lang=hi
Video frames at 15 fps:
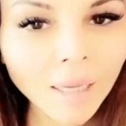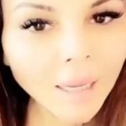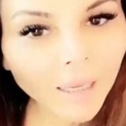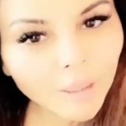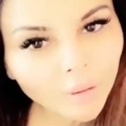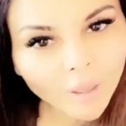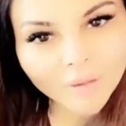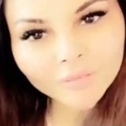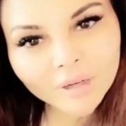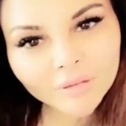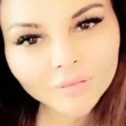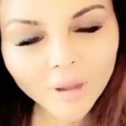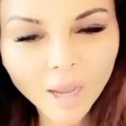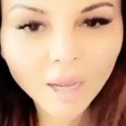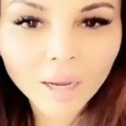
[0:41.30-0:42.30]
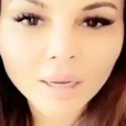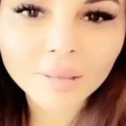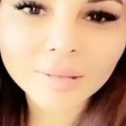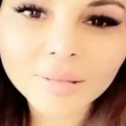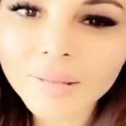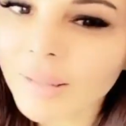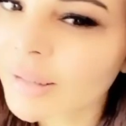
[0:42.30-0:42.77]
हेलो
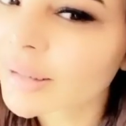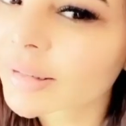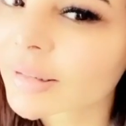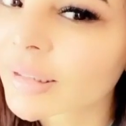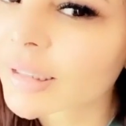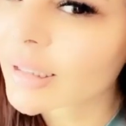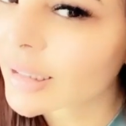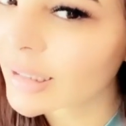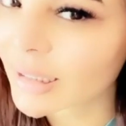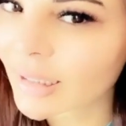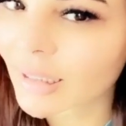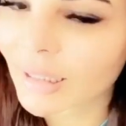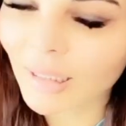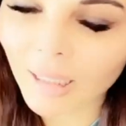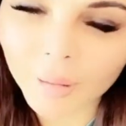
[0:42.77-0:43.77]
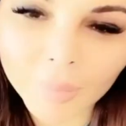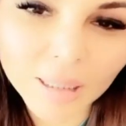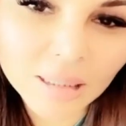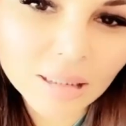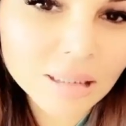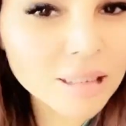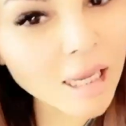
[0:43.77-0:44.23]
एवरीवन
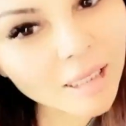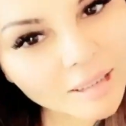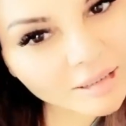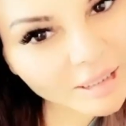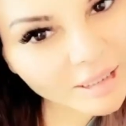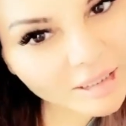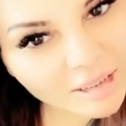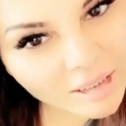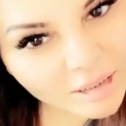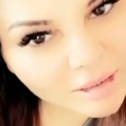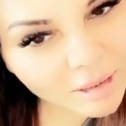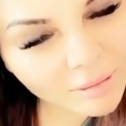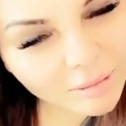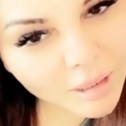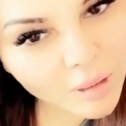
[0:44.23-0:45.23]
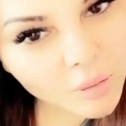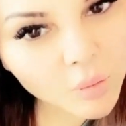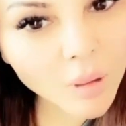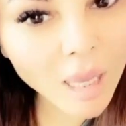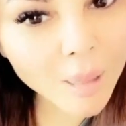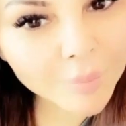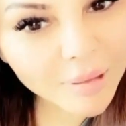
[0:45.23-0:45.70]
हमारी सारी देश की जनता
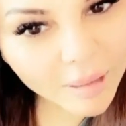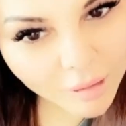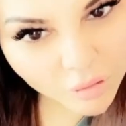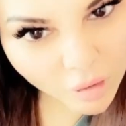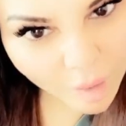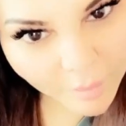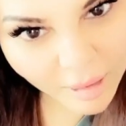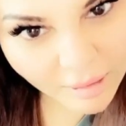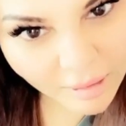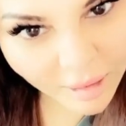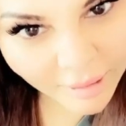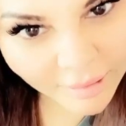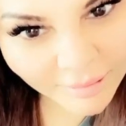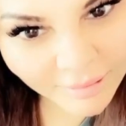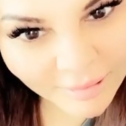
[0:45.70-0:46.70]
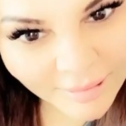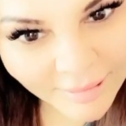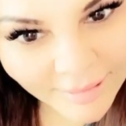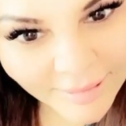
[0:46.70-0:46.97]
को हैप्पी रक्षाबंधन